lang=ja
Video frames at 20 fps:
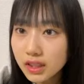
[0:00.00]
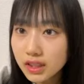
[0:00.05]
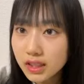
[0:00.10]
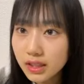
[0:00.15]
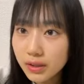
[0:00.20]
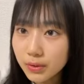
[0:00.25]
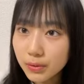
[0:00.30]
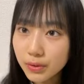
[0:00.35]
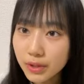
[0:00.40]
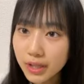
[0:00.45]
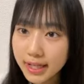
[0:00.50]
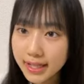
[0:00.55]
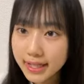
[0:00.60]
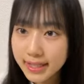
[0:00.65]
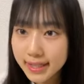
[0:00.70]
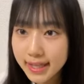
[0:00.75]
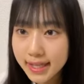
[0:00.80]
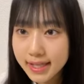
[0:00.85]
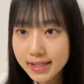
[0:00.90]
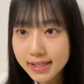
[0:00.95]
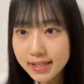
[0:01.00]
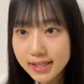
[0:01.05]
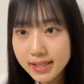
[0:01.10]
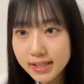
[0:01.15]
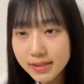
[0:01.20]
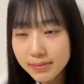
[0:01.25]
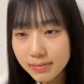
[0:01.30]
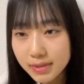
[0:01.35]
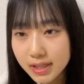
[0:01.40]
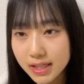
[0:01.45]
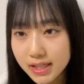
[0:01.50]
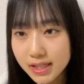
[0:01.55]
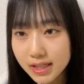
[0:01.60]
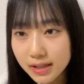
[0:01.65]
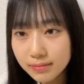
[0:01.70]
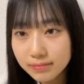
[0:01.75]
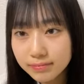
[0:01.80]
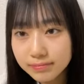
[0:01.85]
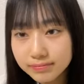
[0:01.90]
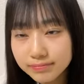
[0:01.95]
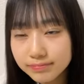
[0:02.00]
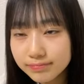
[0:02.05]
聞いた方がいいです皆さん